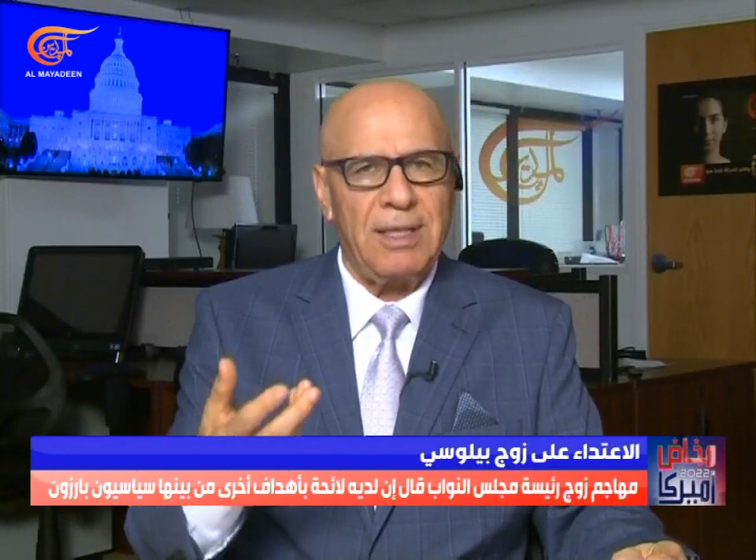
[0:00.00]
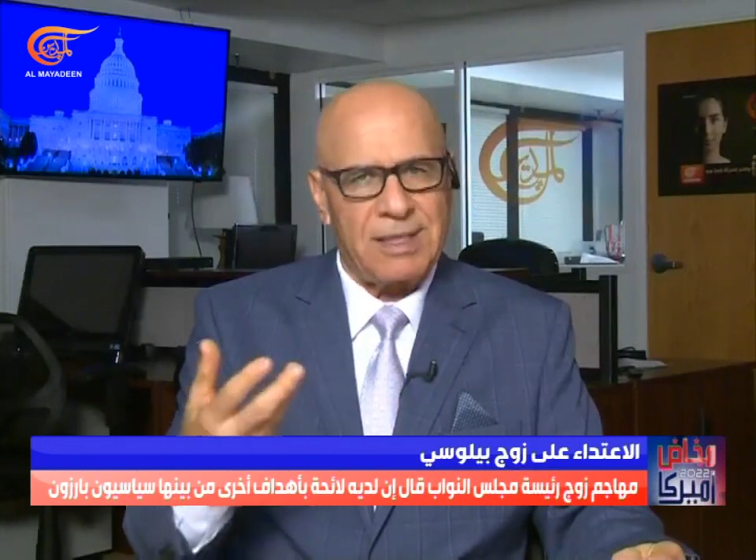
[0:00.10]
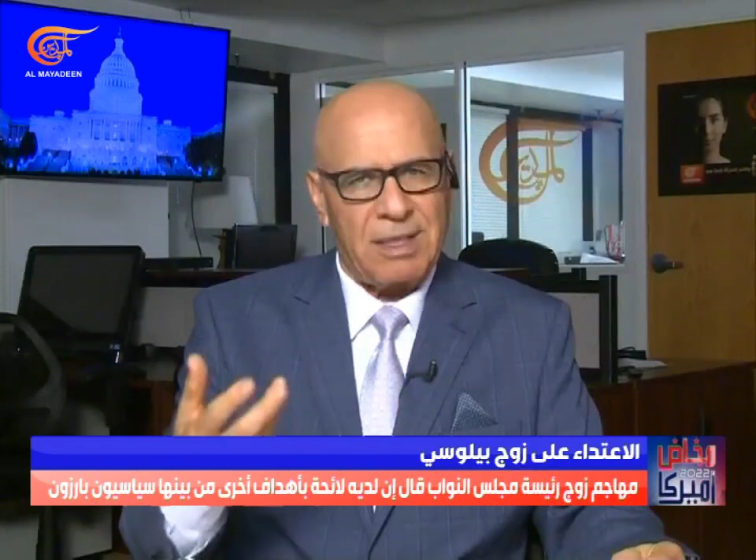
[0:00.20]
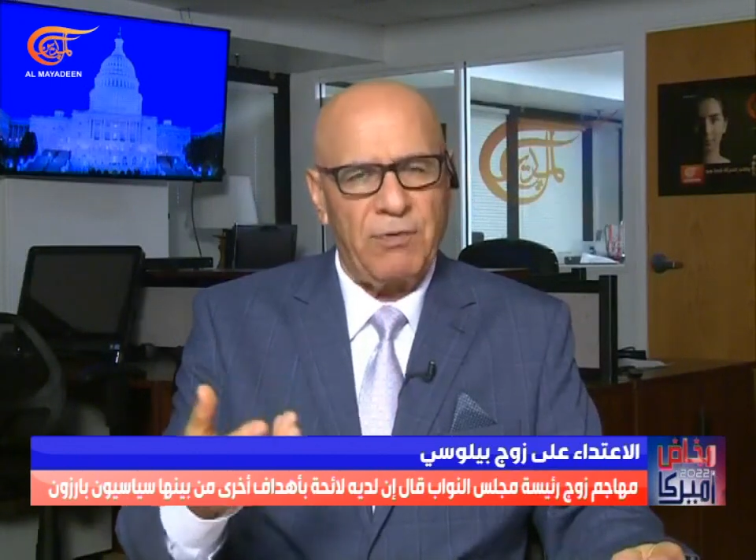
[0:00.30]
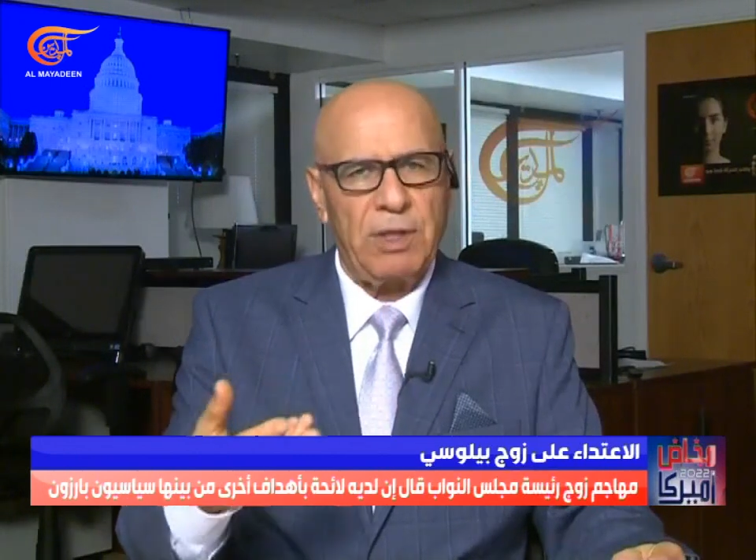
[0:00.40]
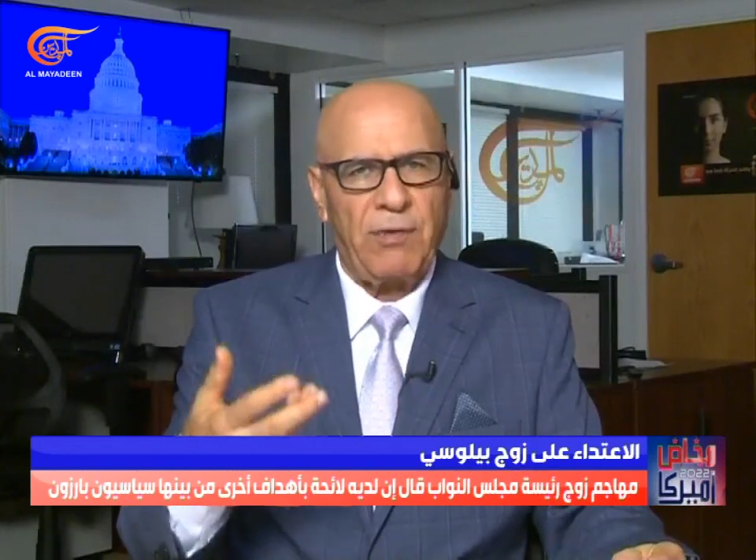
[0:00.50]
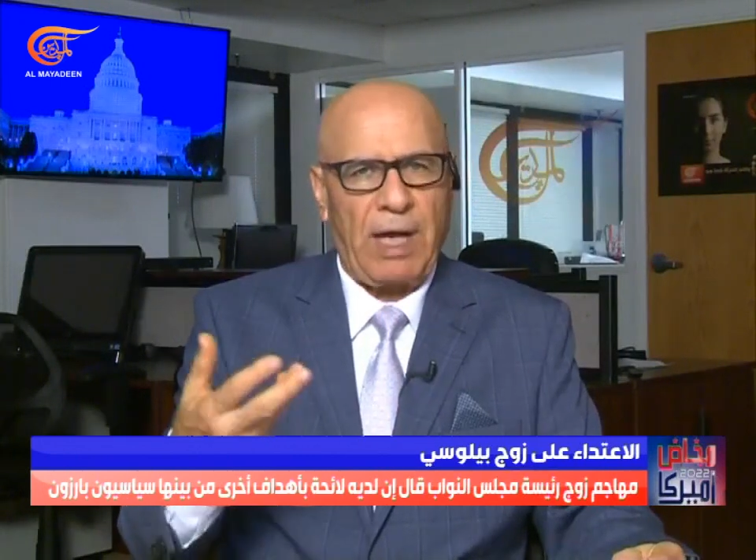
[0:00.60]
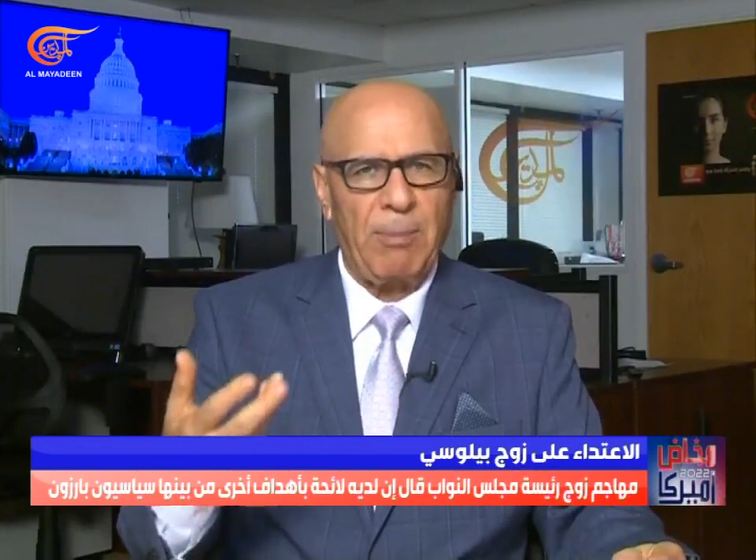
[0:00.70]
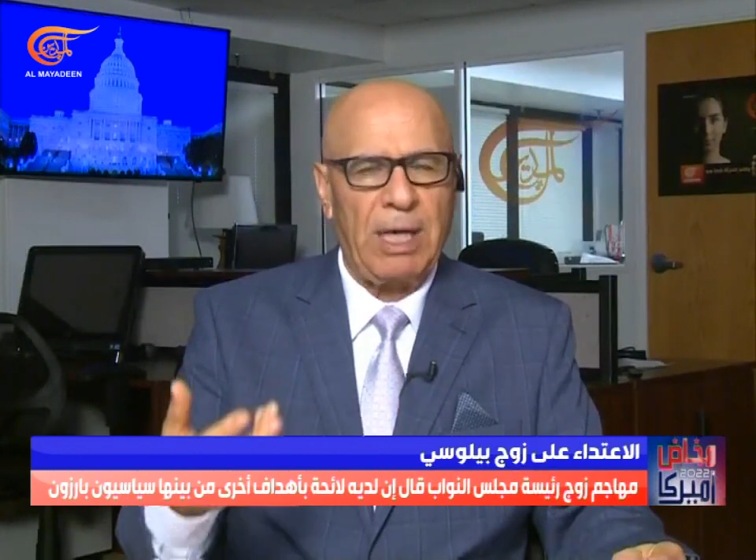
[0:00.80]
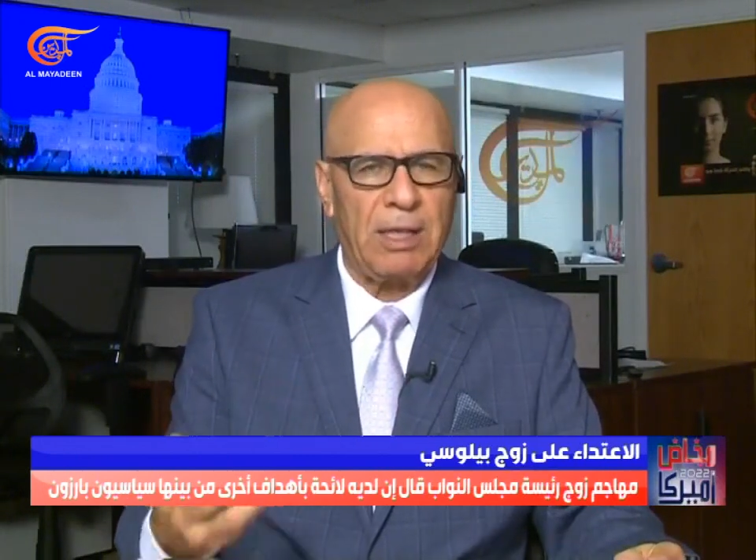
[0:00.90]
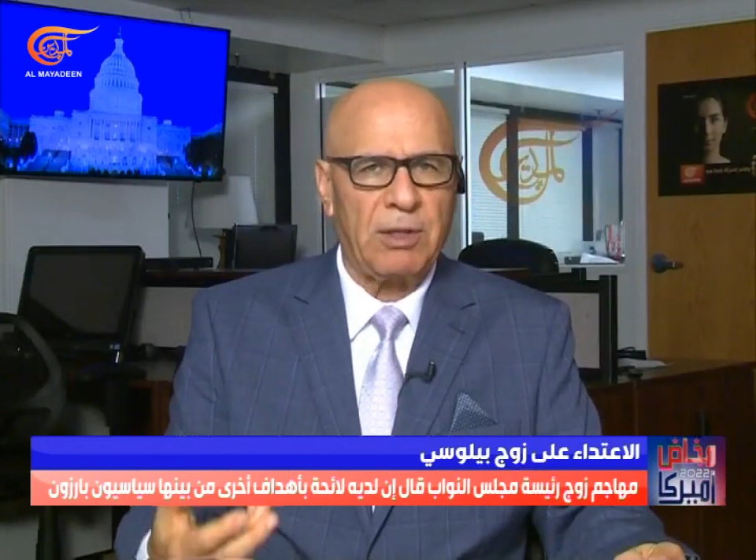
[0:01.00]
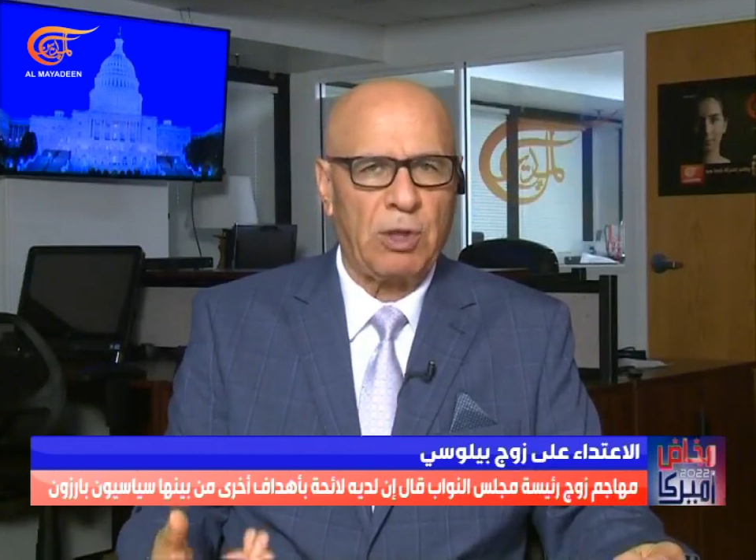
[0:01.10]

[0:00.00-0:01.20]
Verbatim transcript: يستفيد في عمليه